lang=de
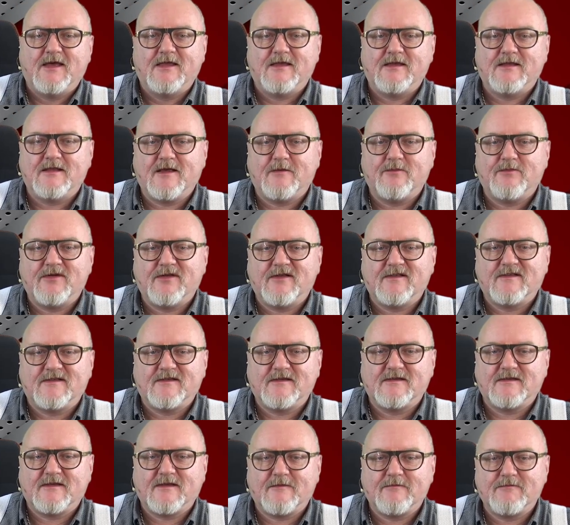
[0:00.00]
die dann
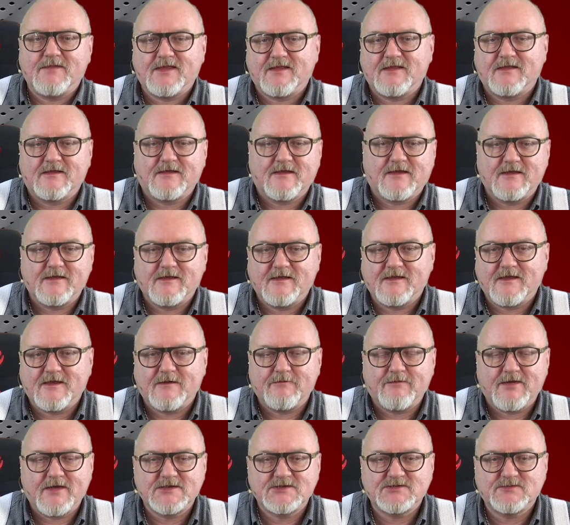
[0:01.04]
plötzlich da mittendrin in
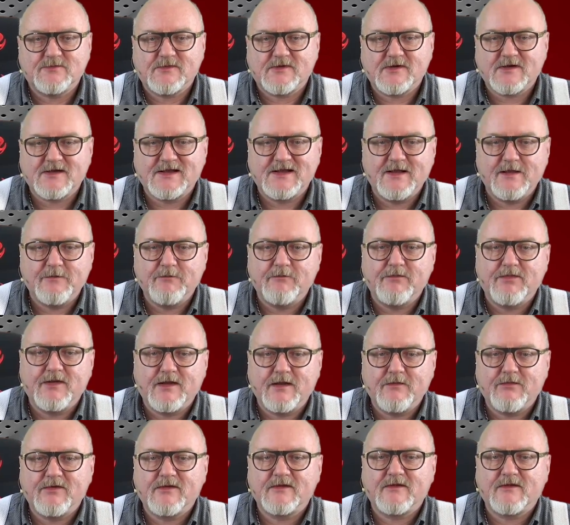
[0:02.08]
dem Benchmark kleben blieb